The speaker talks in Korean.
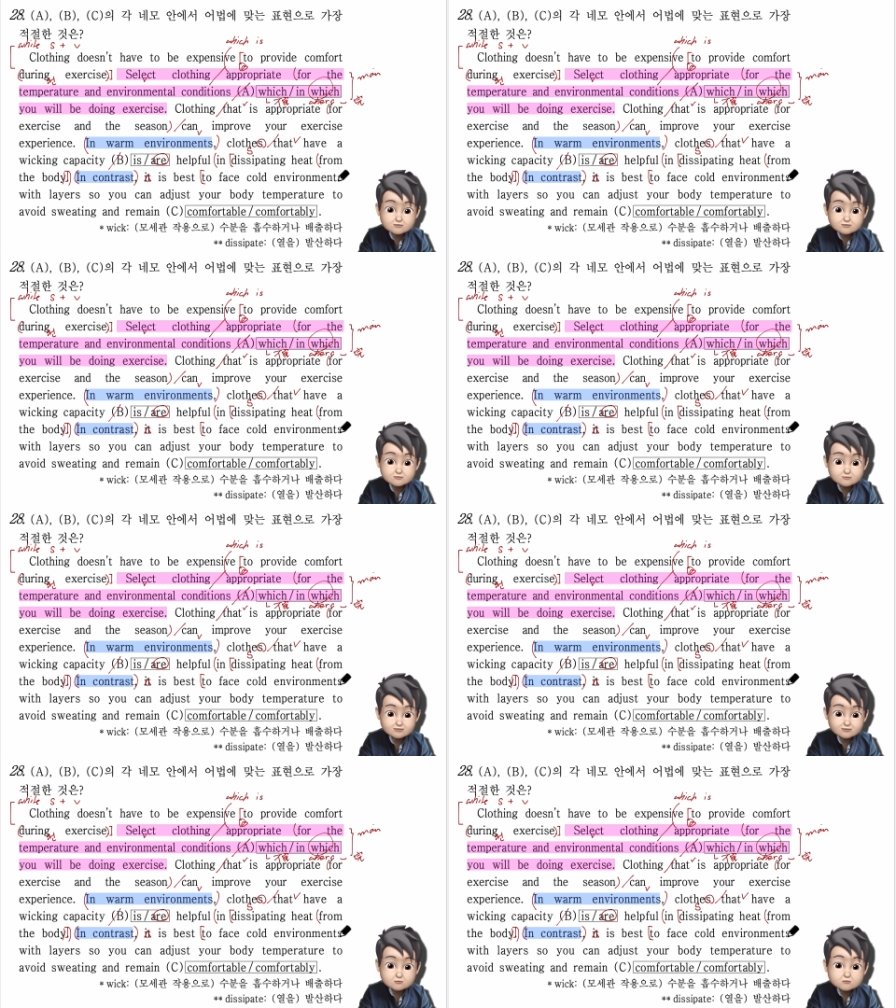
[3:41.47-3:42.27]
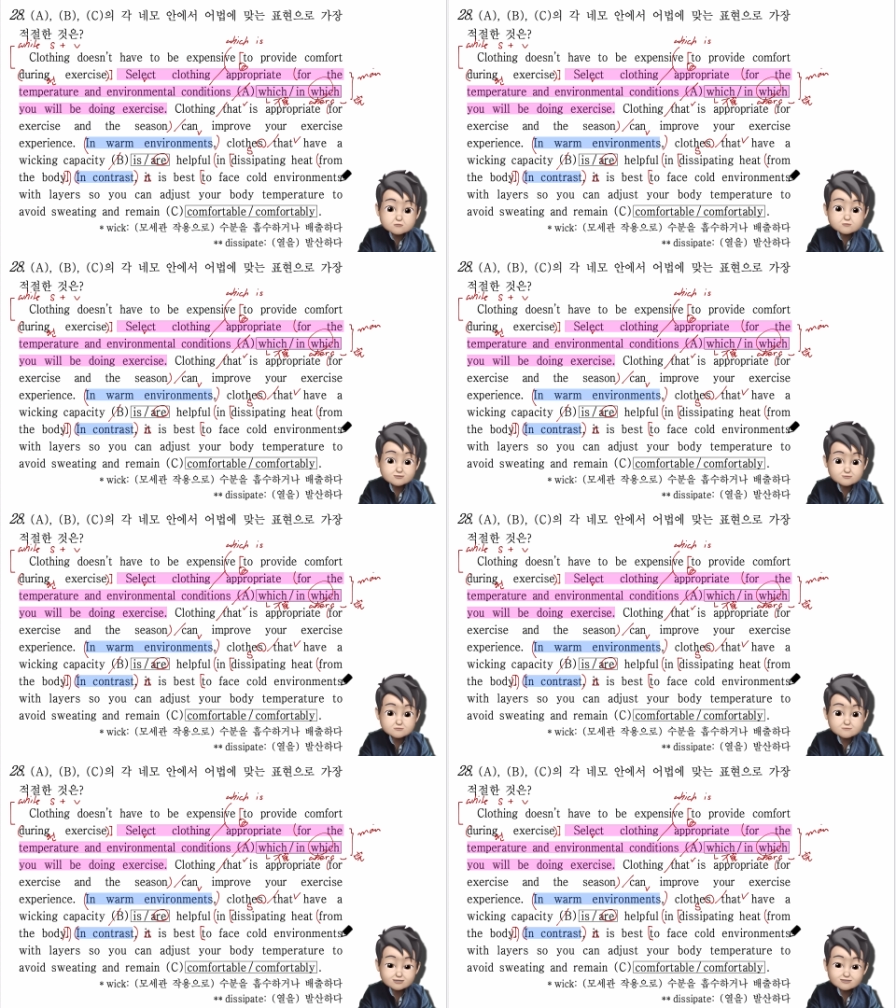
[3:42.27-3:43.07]
그러니까 추운
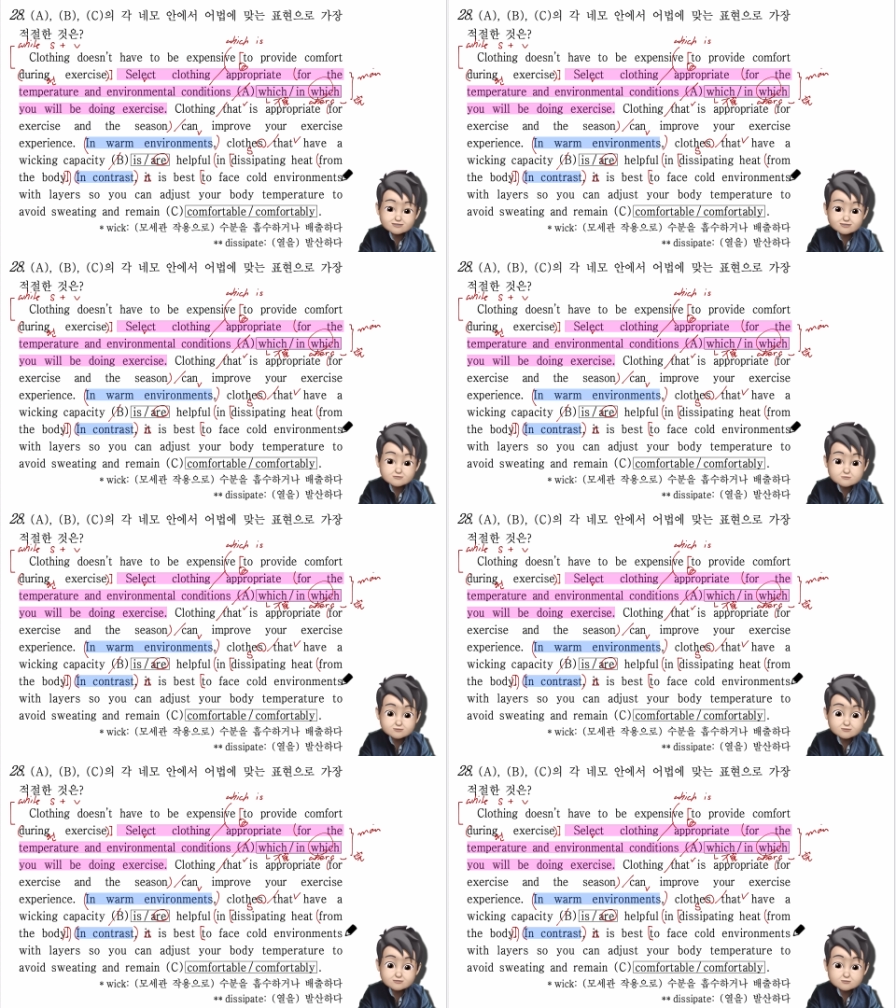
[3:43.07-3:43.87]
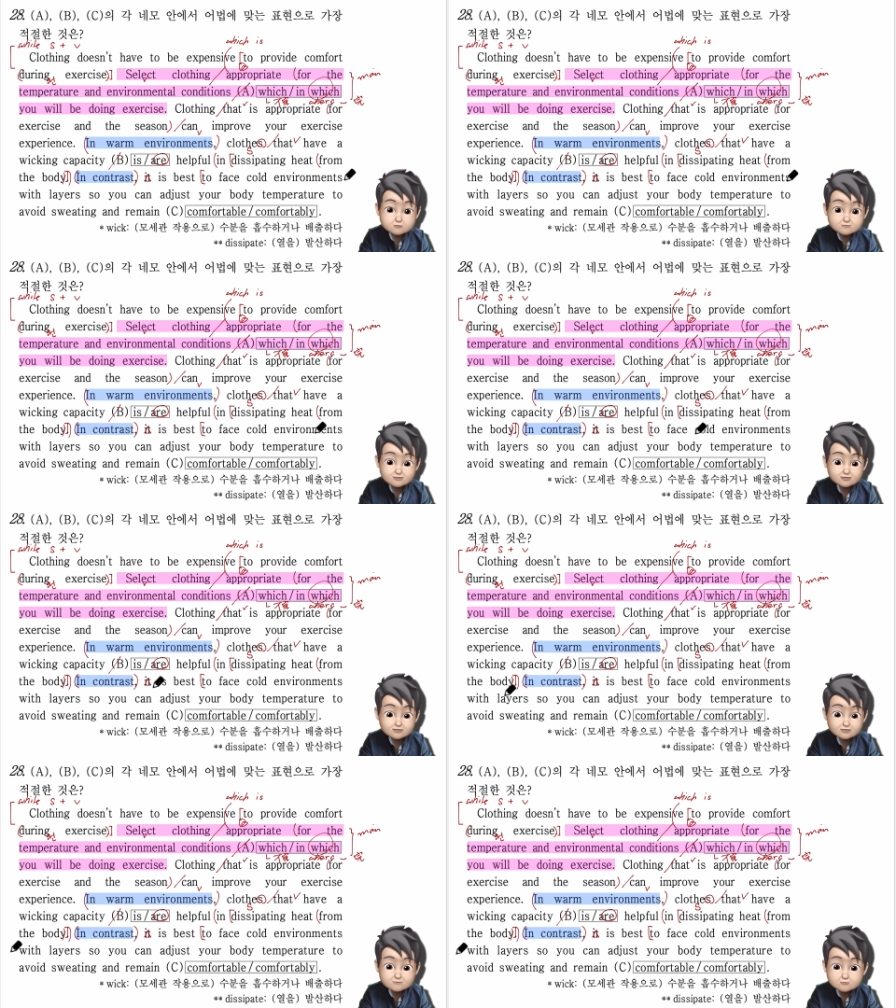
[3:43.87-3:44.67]
환경을 맞이하는 것은
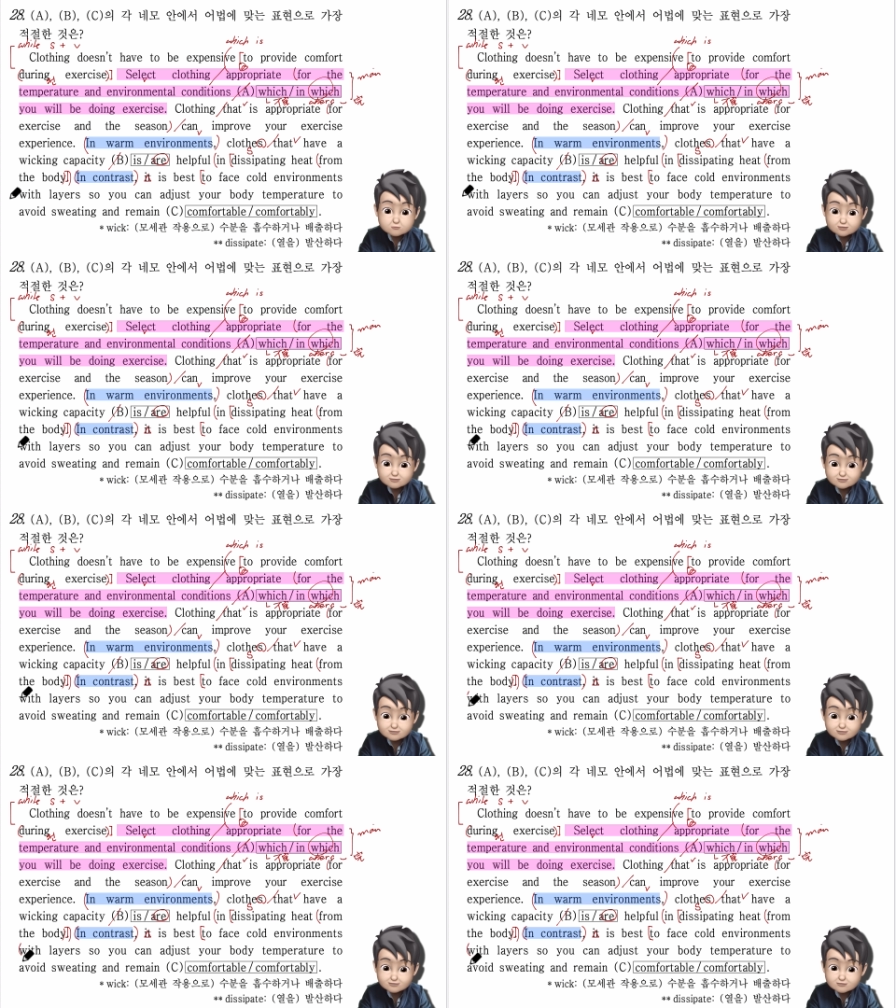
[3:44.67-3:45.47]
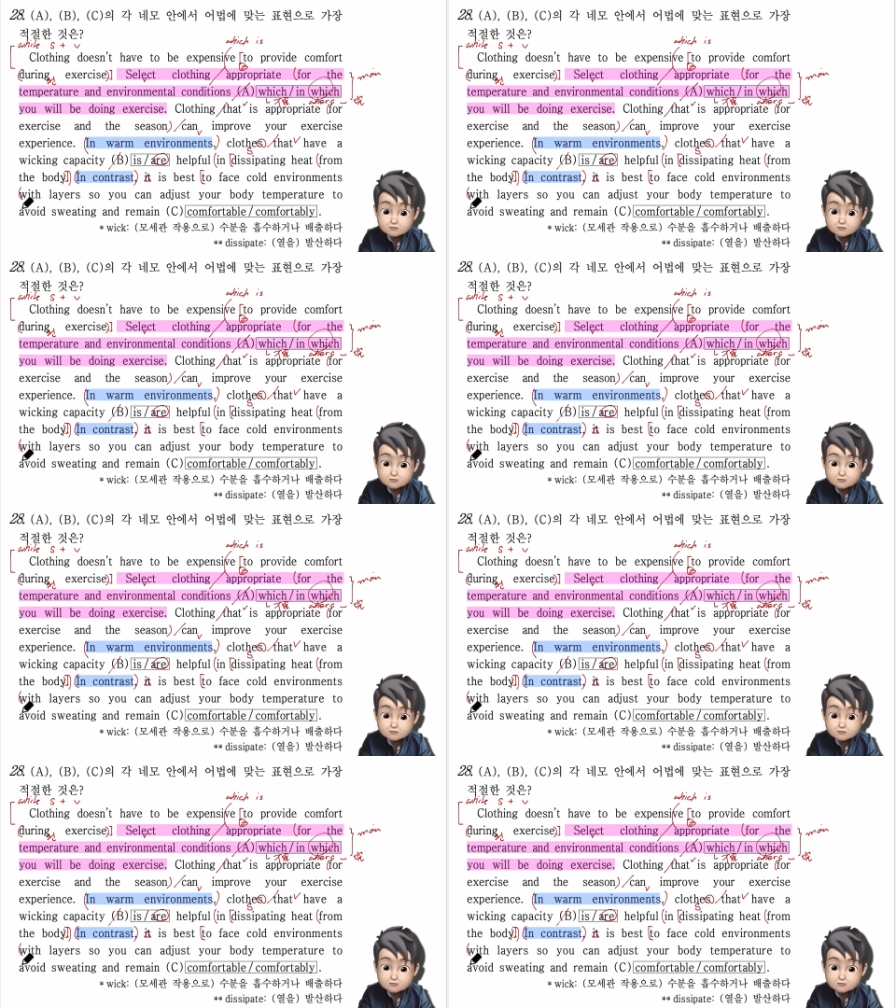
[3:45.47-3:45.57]
최고입니다. 뭐와 함께?